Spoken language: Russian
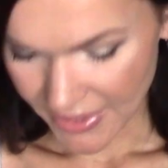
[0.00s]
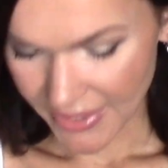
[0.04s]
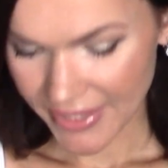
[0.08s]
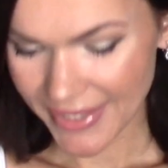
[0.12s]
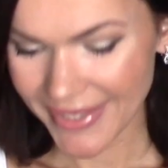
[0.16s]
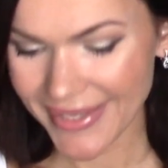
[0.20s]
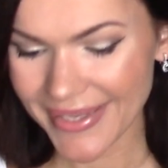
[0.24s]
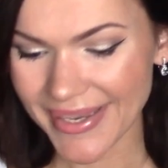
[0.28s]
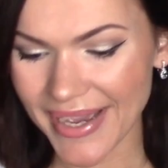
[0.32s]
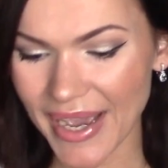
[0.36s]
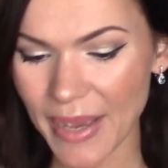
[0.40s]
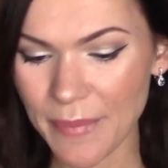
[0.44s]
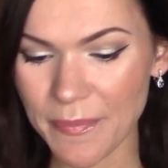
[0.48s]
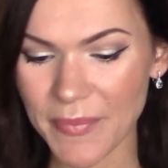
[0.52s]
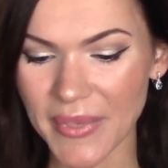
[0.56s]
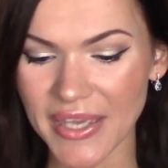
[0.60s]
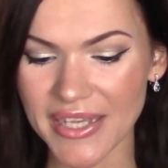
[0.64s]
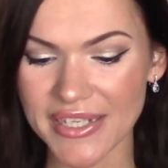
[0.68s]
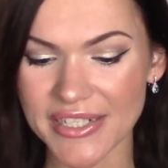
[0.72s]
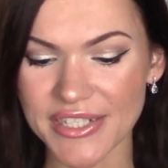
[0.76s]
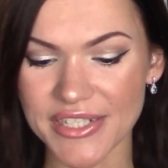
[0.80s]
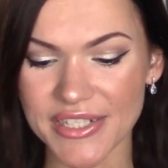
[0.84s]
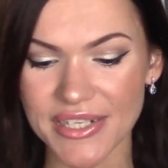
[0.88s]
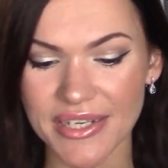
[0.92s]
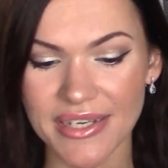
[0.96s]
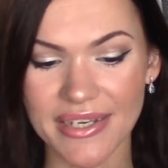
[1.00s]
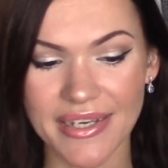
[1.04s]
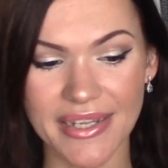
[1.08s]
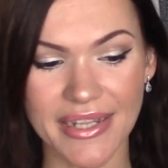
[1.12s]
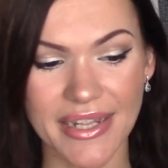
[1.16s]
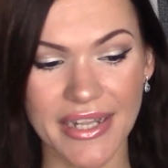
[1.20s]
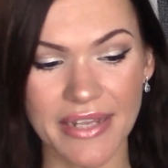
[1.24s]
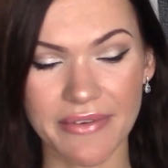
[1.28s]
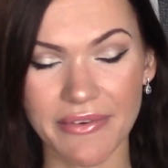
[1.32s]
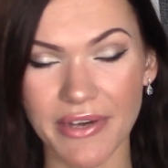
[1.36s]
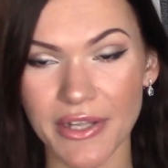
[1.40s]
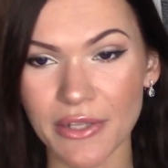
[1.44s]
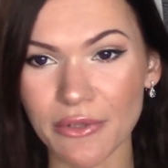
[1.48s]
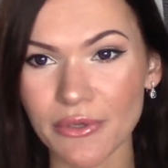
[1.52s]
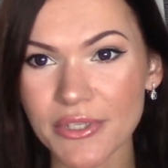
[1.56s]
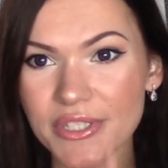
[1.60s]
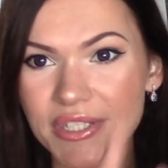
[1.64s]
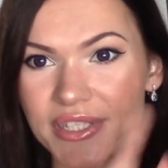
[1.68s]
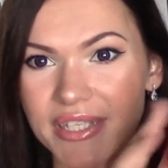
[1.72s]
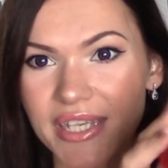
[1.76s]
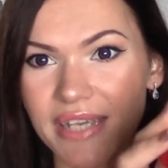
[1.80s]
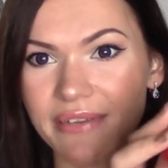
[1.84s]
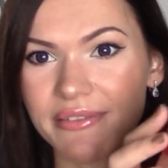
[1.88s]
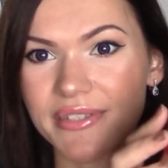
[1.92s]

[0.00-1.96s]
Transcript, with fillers: И опять же, для волос я